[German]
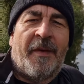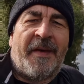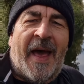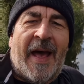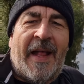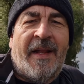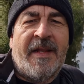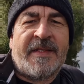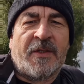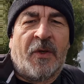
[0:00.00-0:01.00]
Na
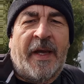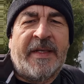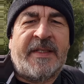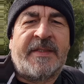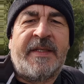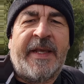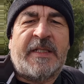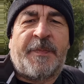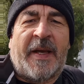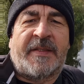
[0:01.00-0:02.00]
also, es ist nichts
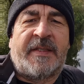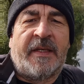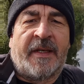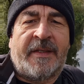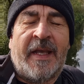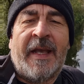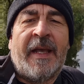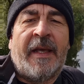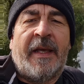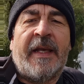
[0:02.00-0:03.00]
passiert.
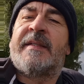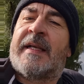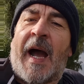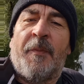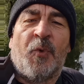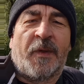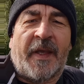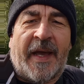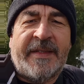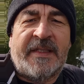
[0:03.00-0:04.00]
Es gab nur
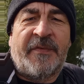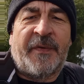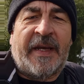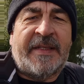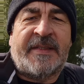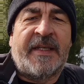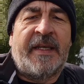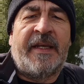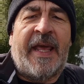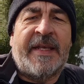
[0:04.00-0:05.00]
30 Verletzte
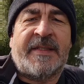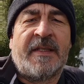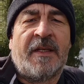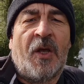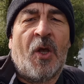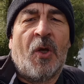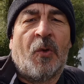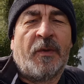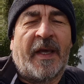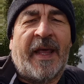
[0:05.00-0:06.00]
in Essen
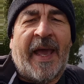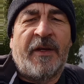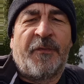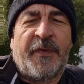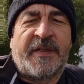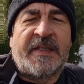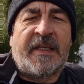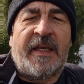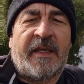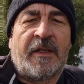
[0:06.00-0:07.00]
und ein
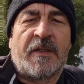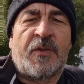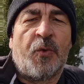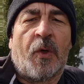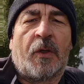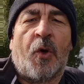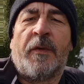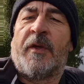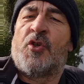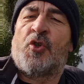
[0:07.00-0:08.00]
41-jähriger Syrer
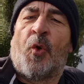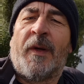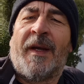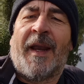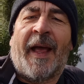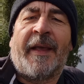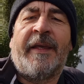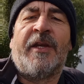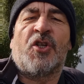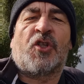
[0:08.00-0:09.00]
konnte stundenlang
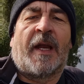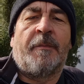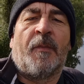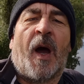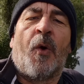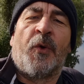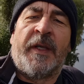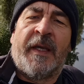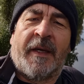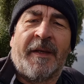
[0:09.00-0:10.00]
in der Stadt
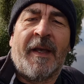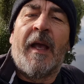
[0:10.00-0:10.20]
marodieren.